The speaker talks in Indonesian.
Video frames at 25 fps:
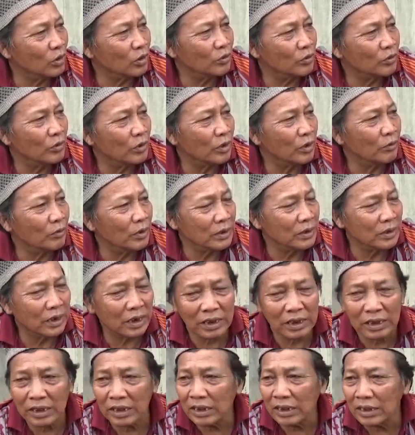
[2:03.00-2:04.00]
itu
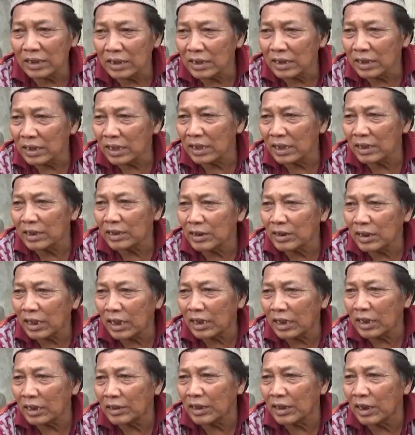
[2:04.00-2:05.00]
masyarakat ini kan
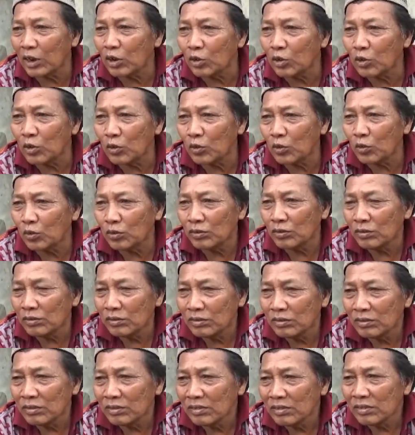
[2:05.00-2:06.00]
kadang dulu
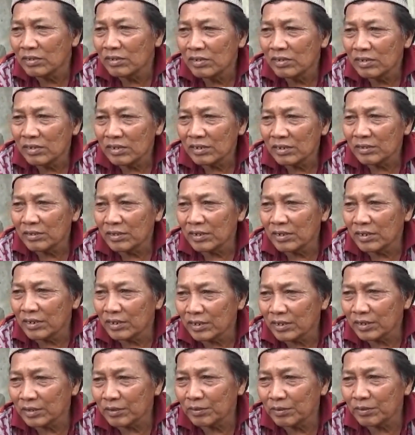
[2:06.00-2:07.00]
sekarang
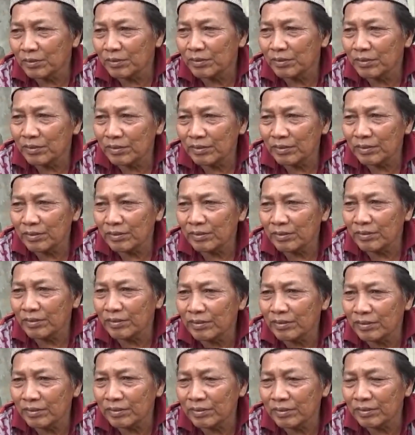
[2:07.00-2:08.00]
nih eh, harapan
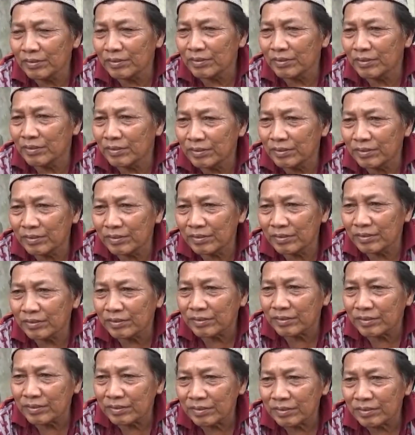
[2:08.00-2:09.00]
tuh
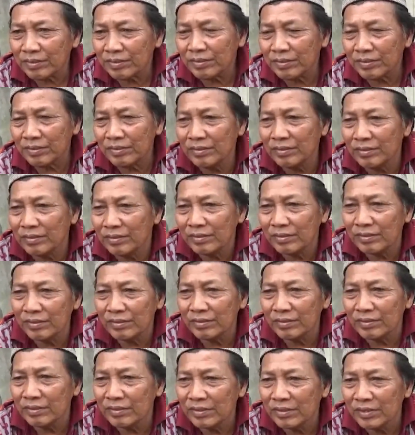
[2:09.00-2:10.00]
diperhatikan lah
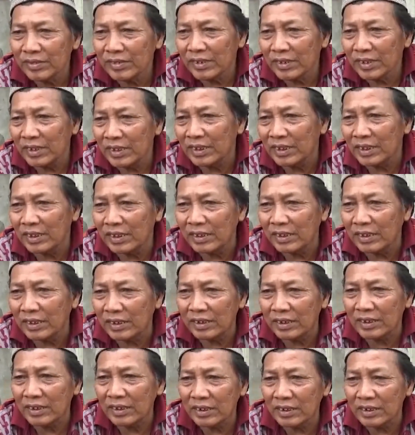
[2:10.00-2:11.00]
sebagai burung
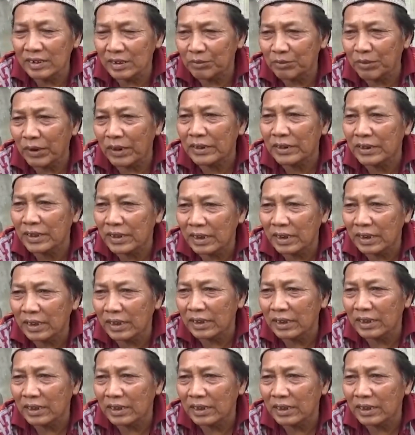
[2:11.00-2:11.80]
iya, ya diperhatikan